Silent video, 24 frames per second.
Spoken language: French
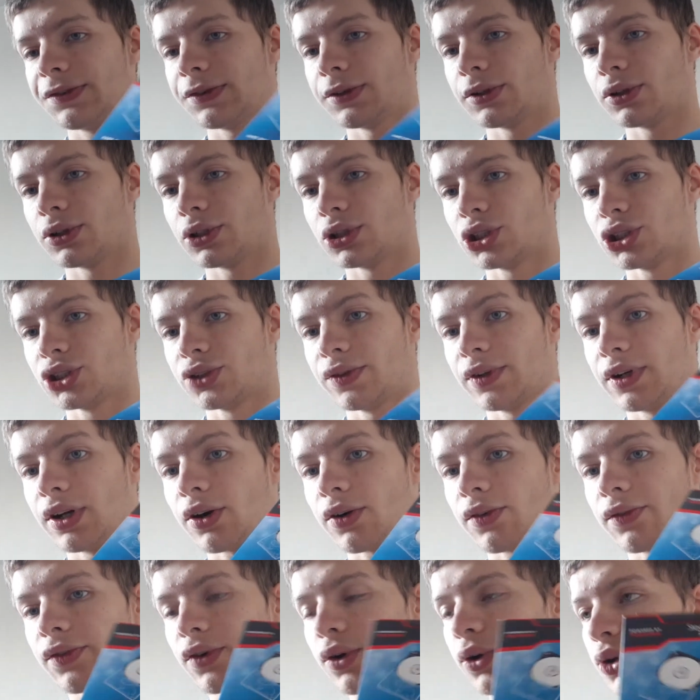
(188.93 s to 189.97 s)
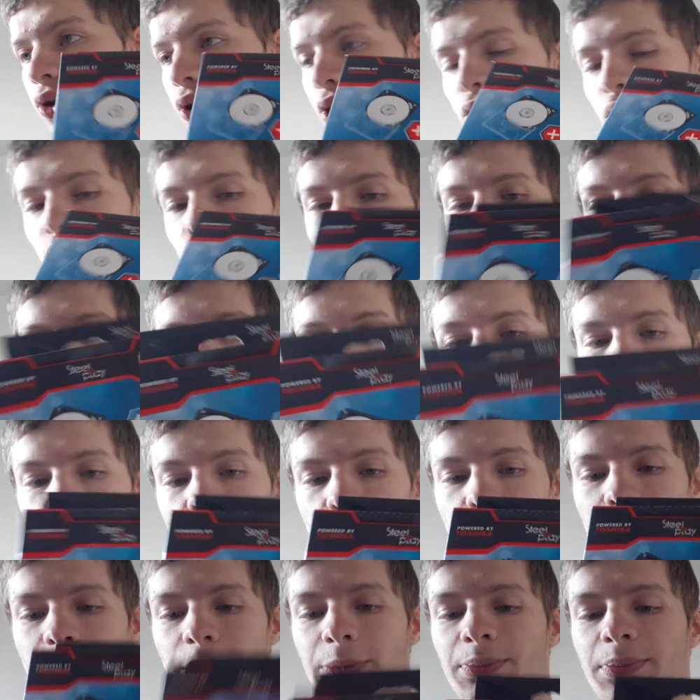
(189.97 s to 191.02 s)
euh, je vais leur vendre euh,
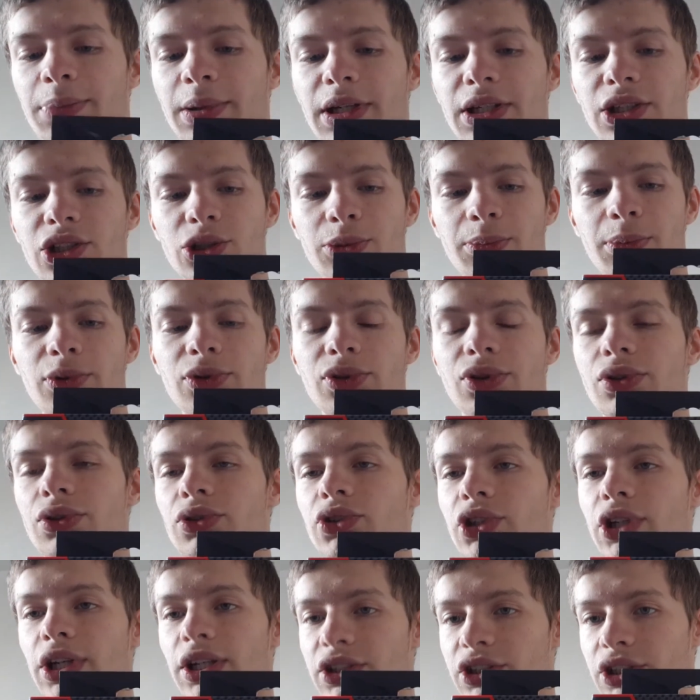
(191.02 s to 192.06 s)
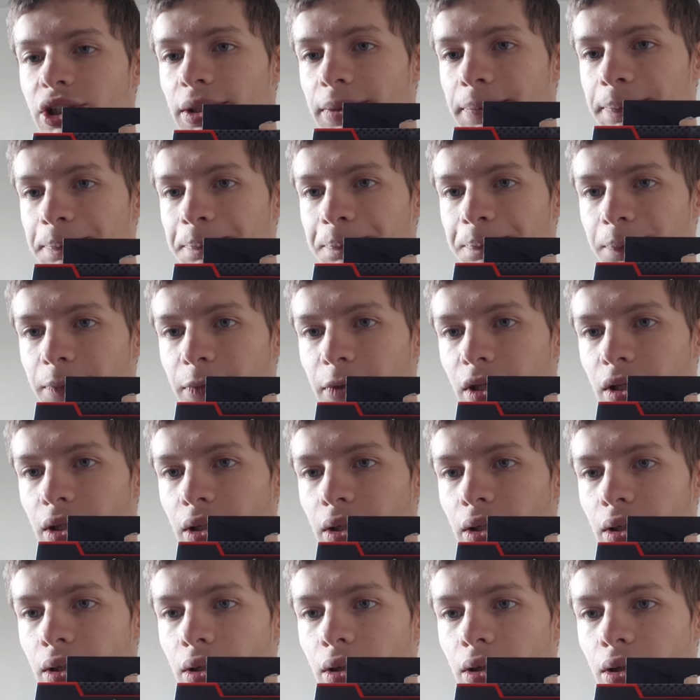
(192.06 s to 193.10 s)
le même prix, je pense que je l'ai acheté.
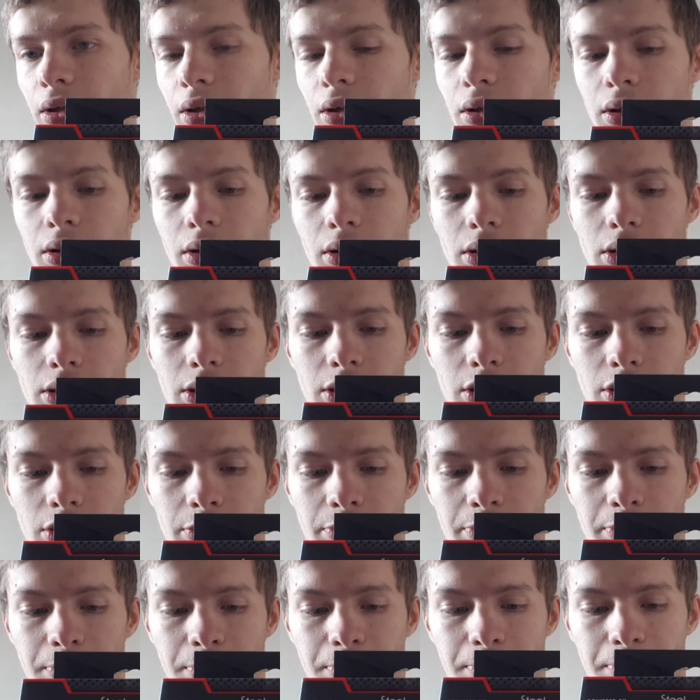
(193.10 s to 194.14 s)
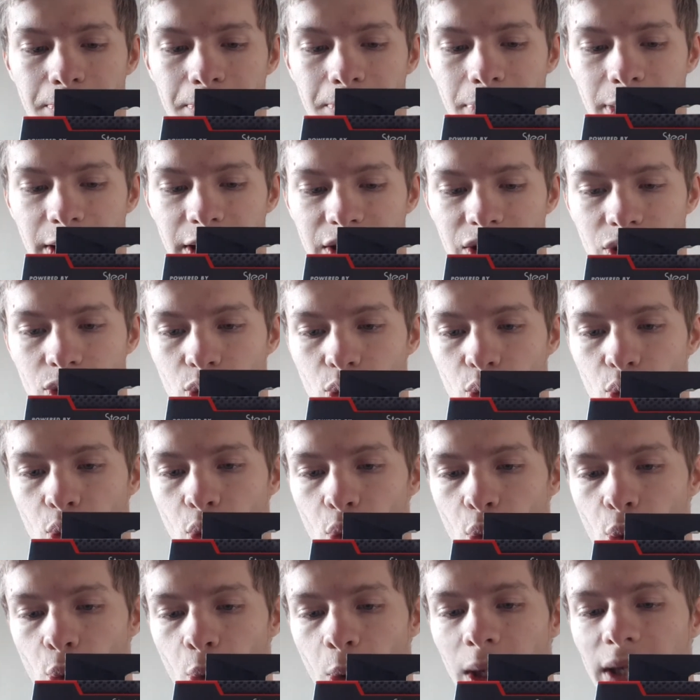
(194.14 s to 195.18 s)
Euh, parce que
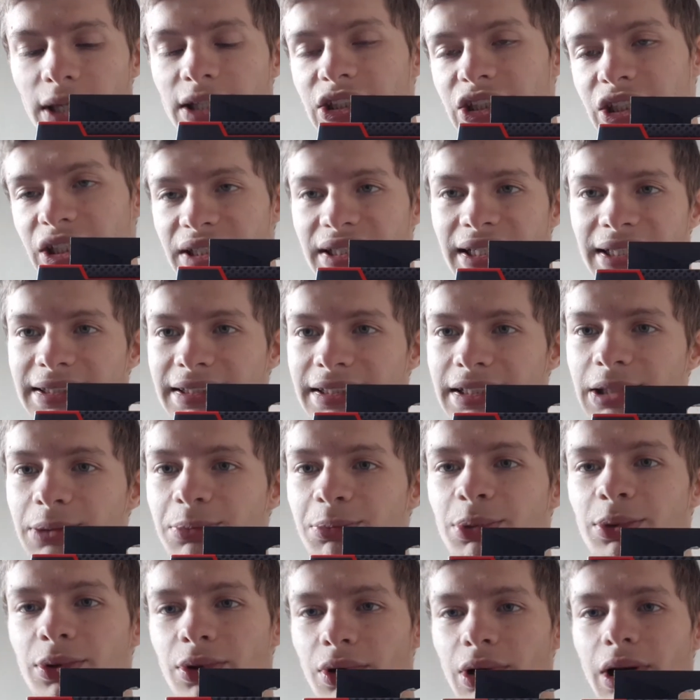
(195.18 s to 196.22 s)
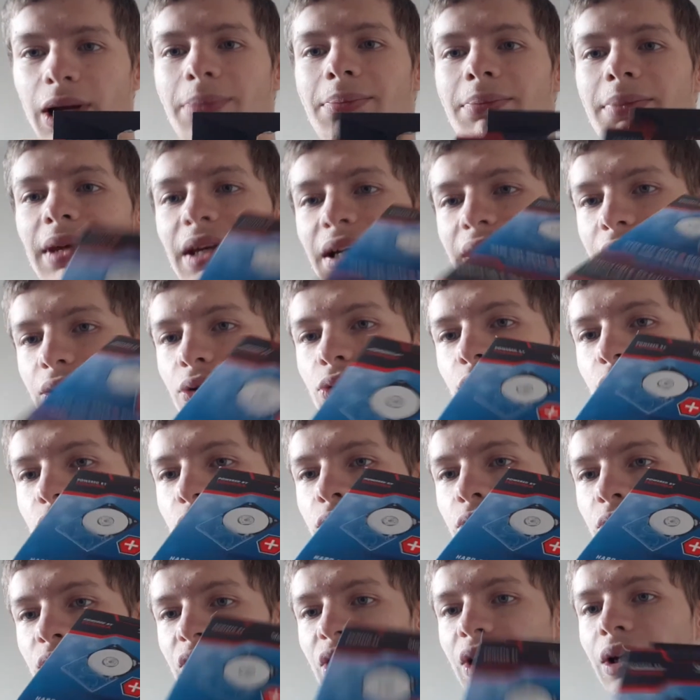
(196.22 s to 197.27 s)
voilà, j'étais un petit peu dans la merde à cause
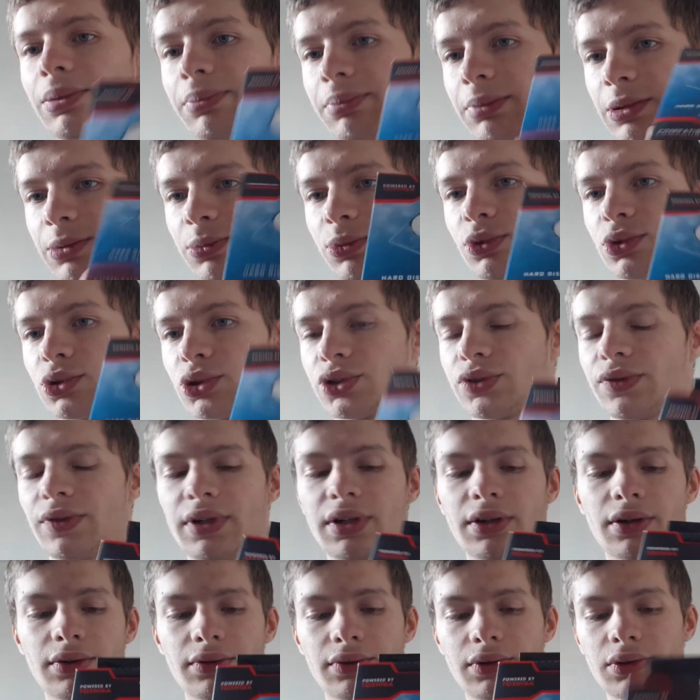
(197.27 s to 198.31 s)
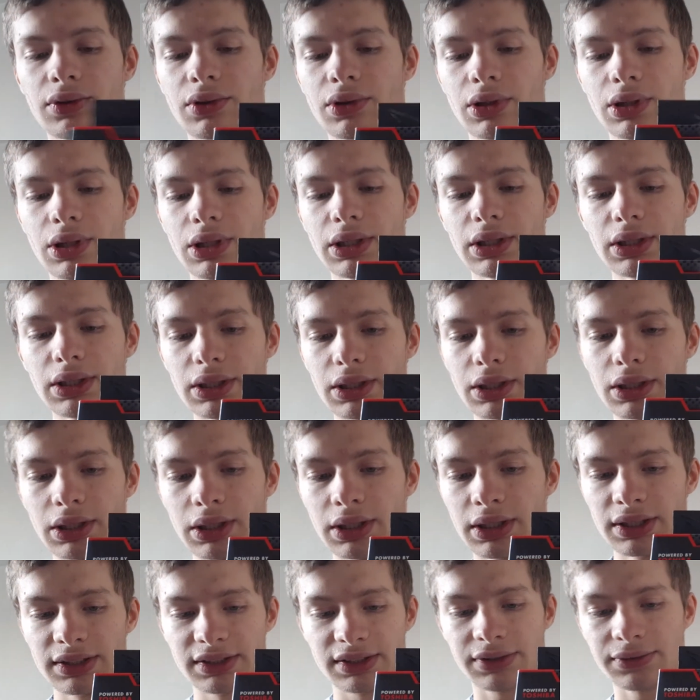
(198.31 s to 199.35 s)
de ça, mais bon, je vais leur vendre.
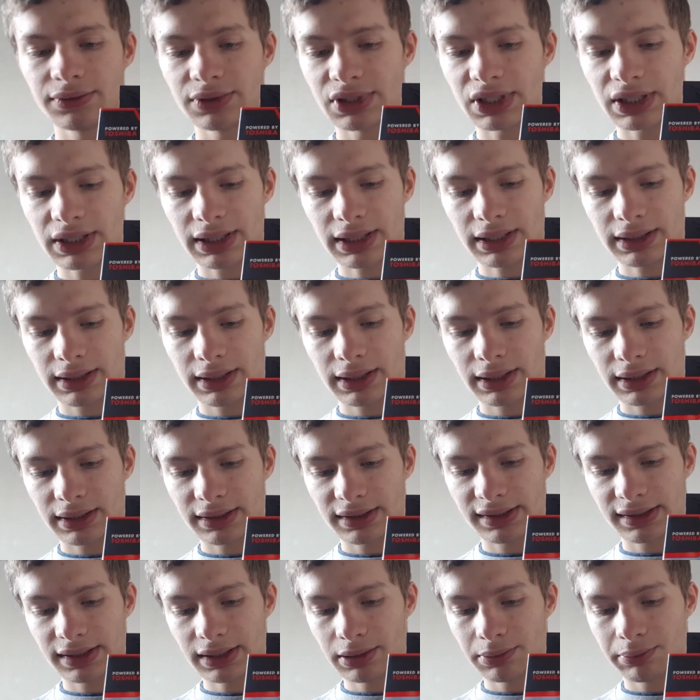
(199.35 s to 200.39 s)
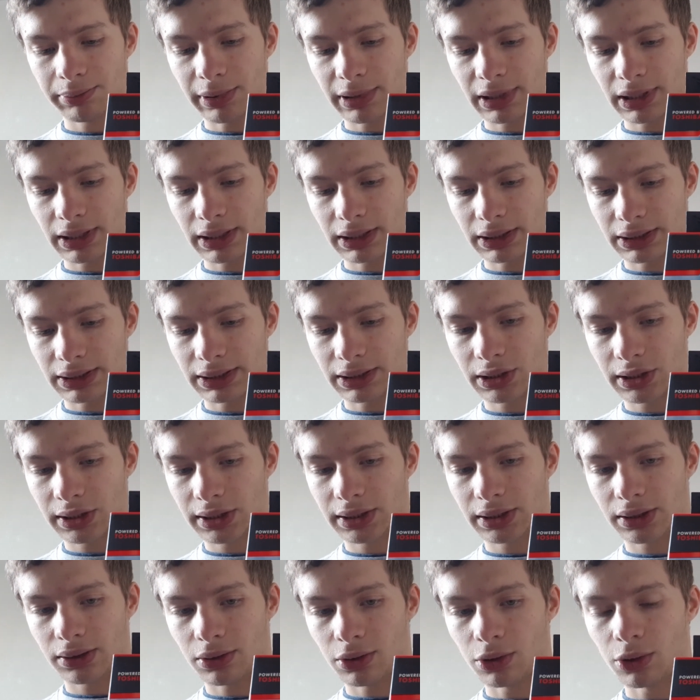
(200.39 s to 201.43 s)
Si vous êtes intéressé, bah,
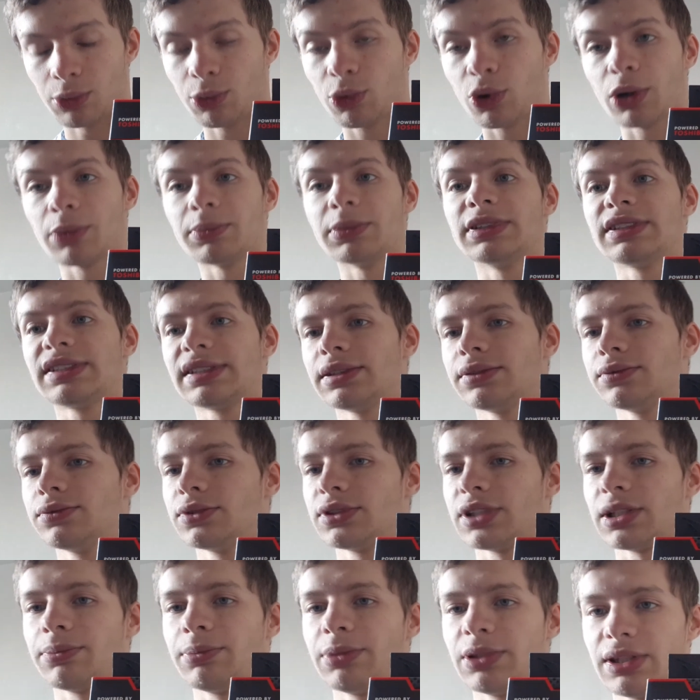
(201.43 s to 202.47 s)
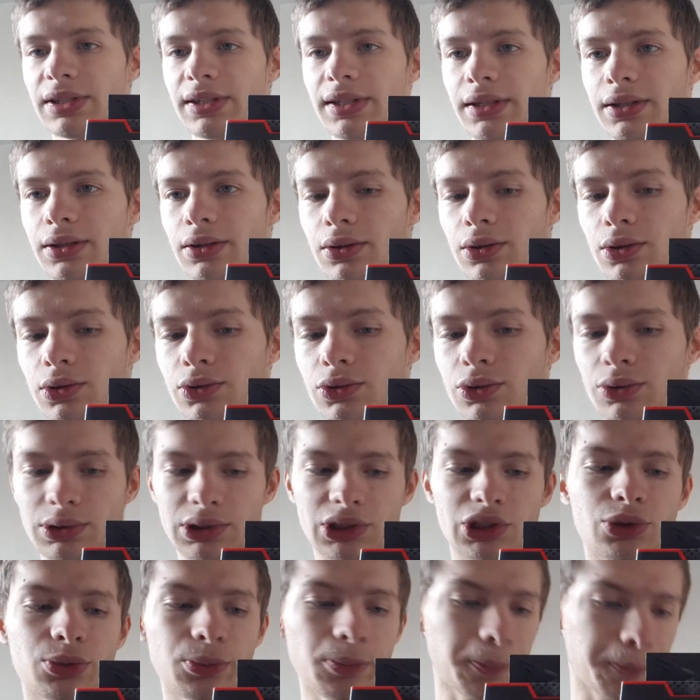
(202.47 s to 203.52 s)
dites-le moi, mais si vous habitez sur
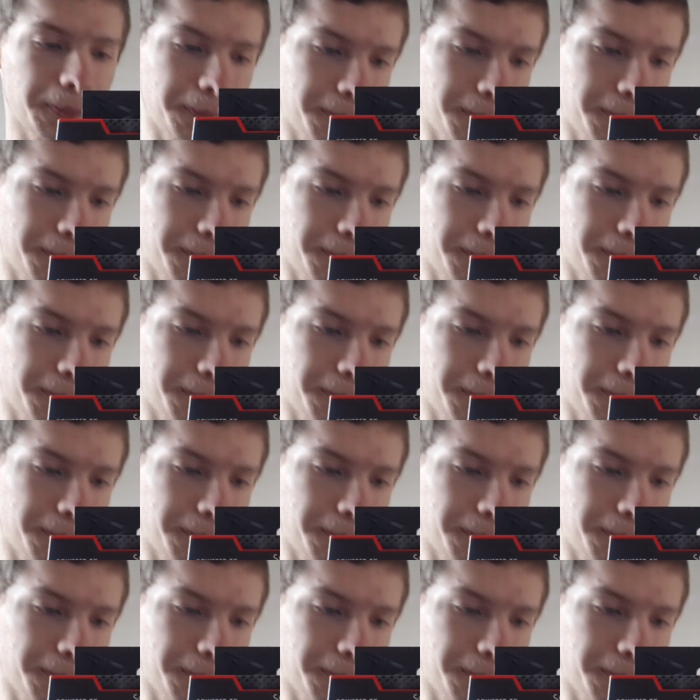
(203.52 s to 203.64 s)
Dijon